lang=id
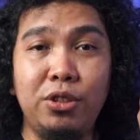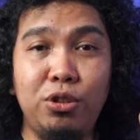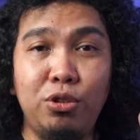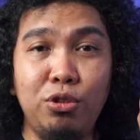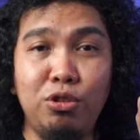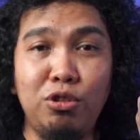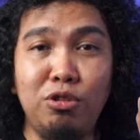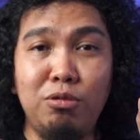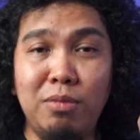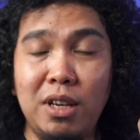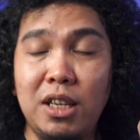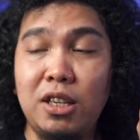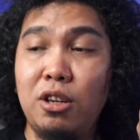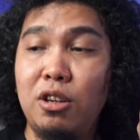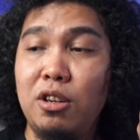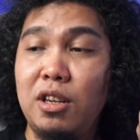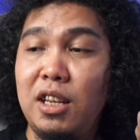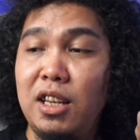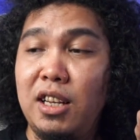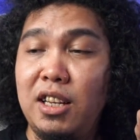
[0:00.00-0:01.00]
Cuman
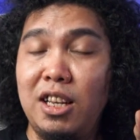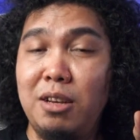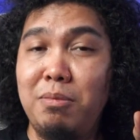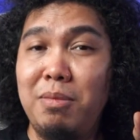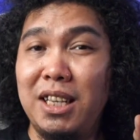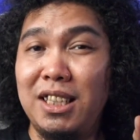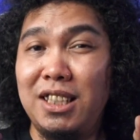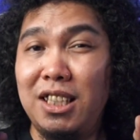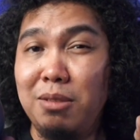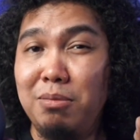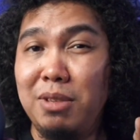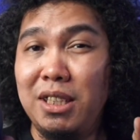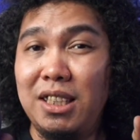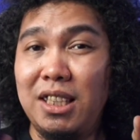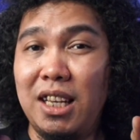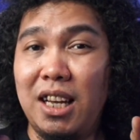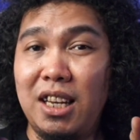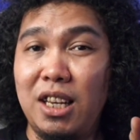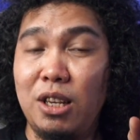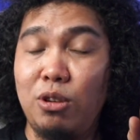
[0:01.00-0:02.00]
kalau kalian yang masih
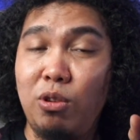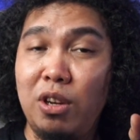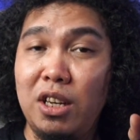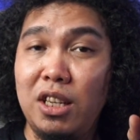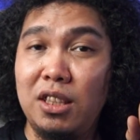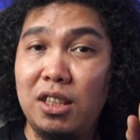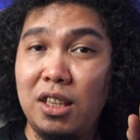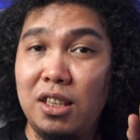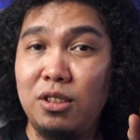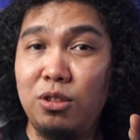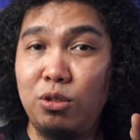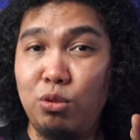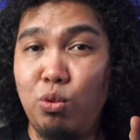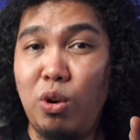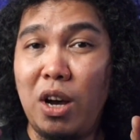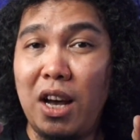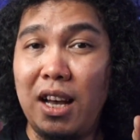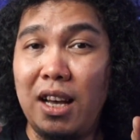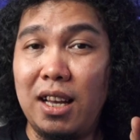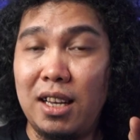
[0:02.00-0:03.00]
mencari kualitas
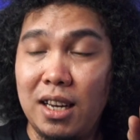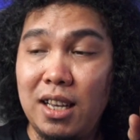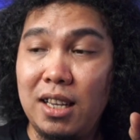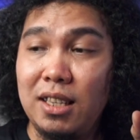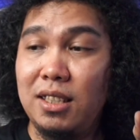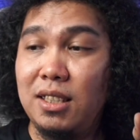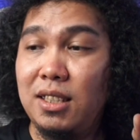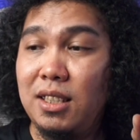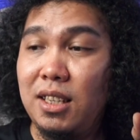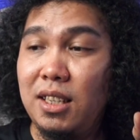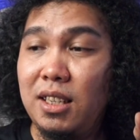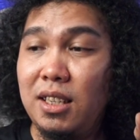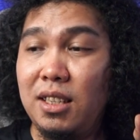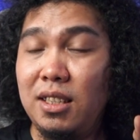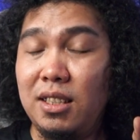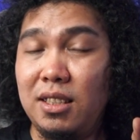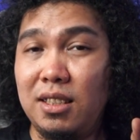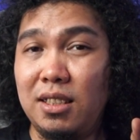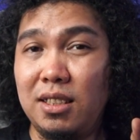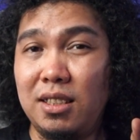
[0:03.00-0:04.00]
suara
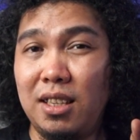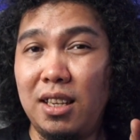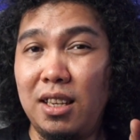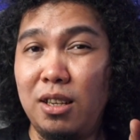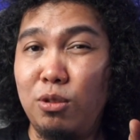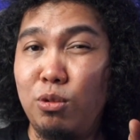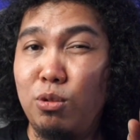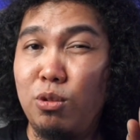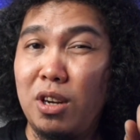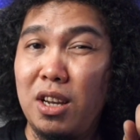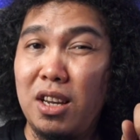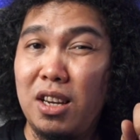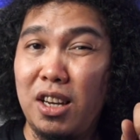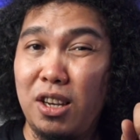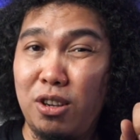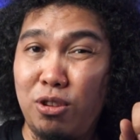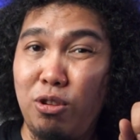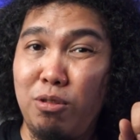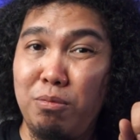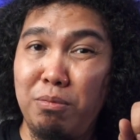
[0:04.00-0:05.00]
sih saya kurang
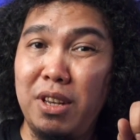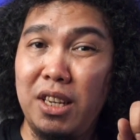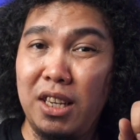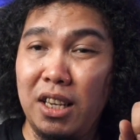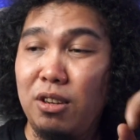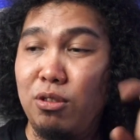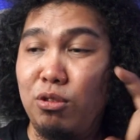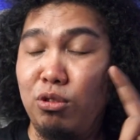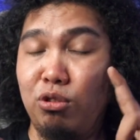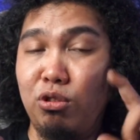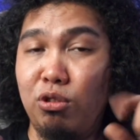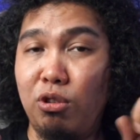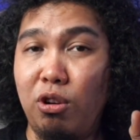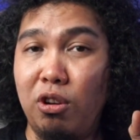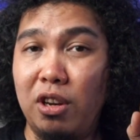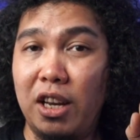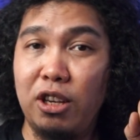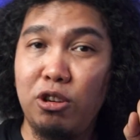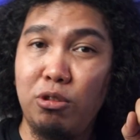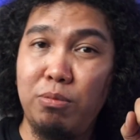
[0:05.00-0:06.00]
rekomen ya untuk
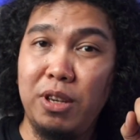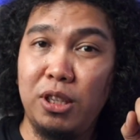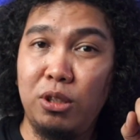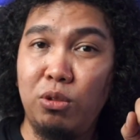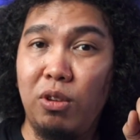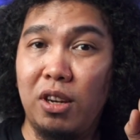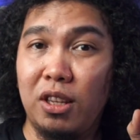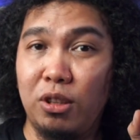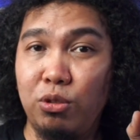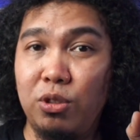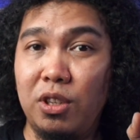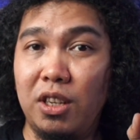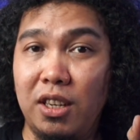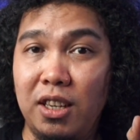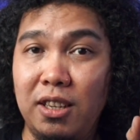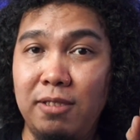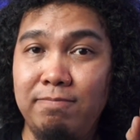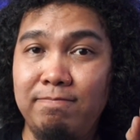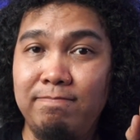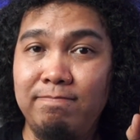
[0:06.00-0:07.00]
OLED OBS 200
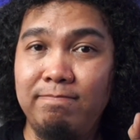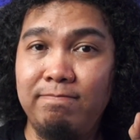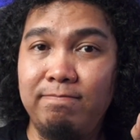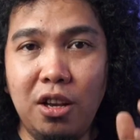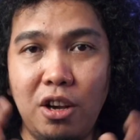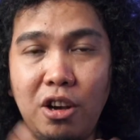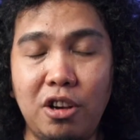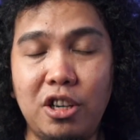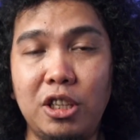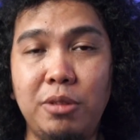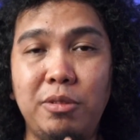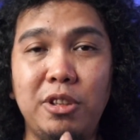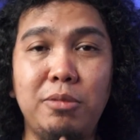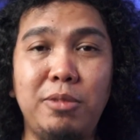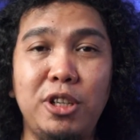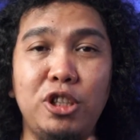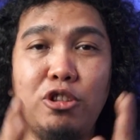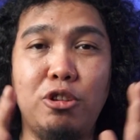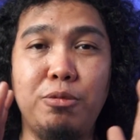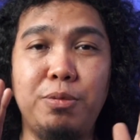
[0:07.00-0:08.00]
ini. Oke
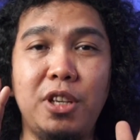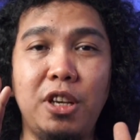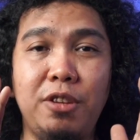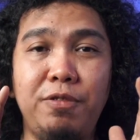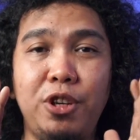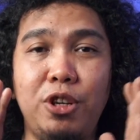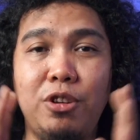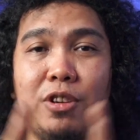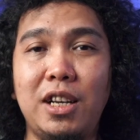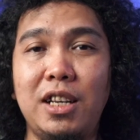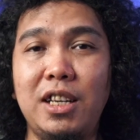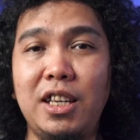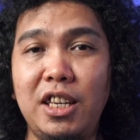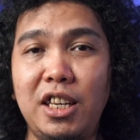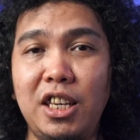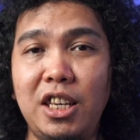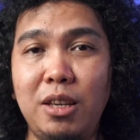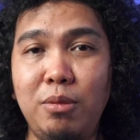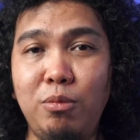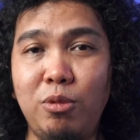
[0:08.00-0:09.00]
teman-teman cukup sekian video kali
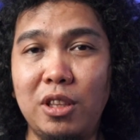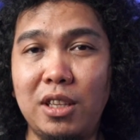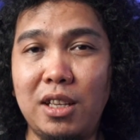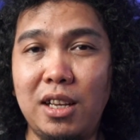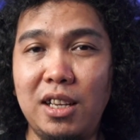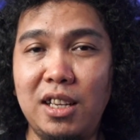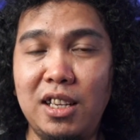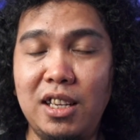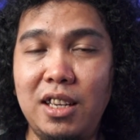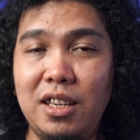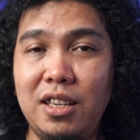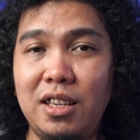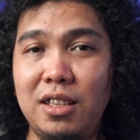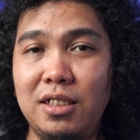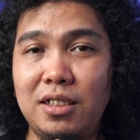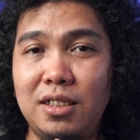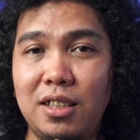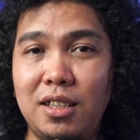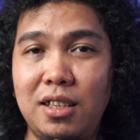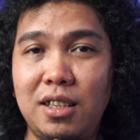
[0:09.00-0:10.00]
ini Buat kalian
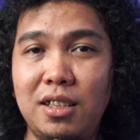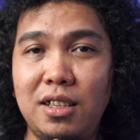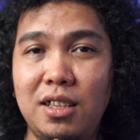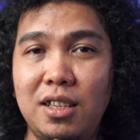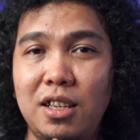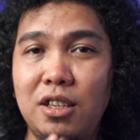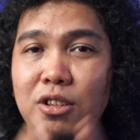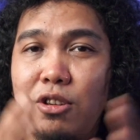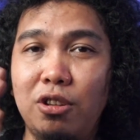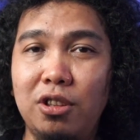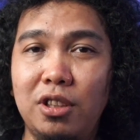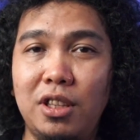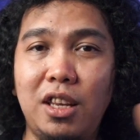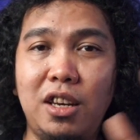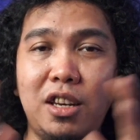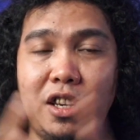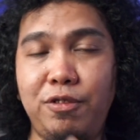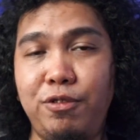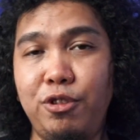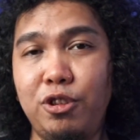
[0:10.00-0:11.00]
yang senang dengan
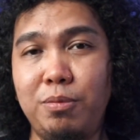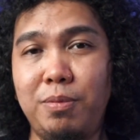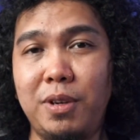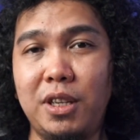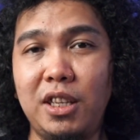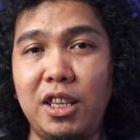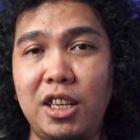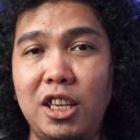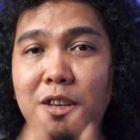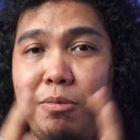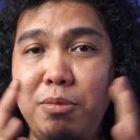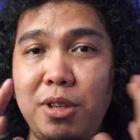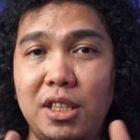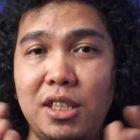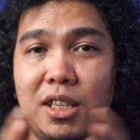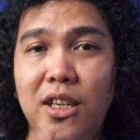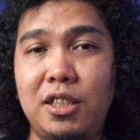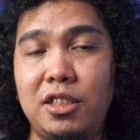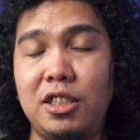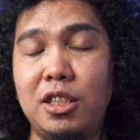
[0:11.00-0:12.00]
konten review seperti ini
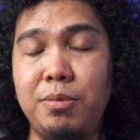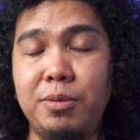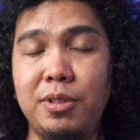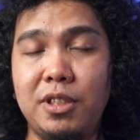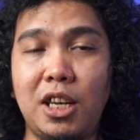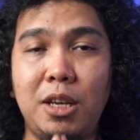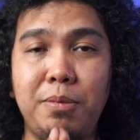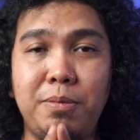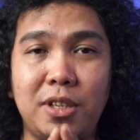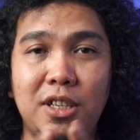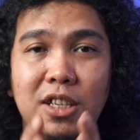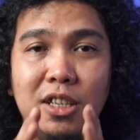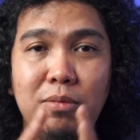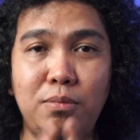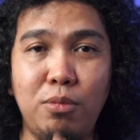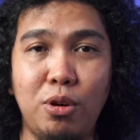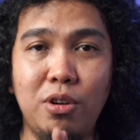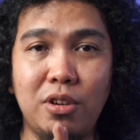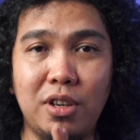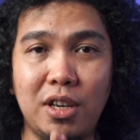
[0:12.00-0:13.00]
Bisa subscribe ke
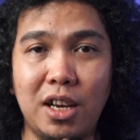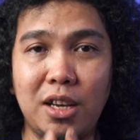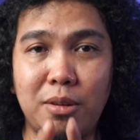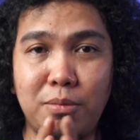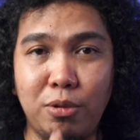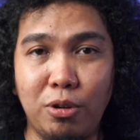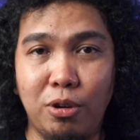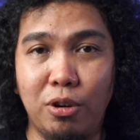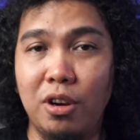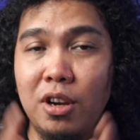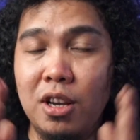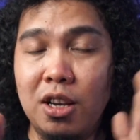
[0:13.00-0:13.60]
Bongkar Bro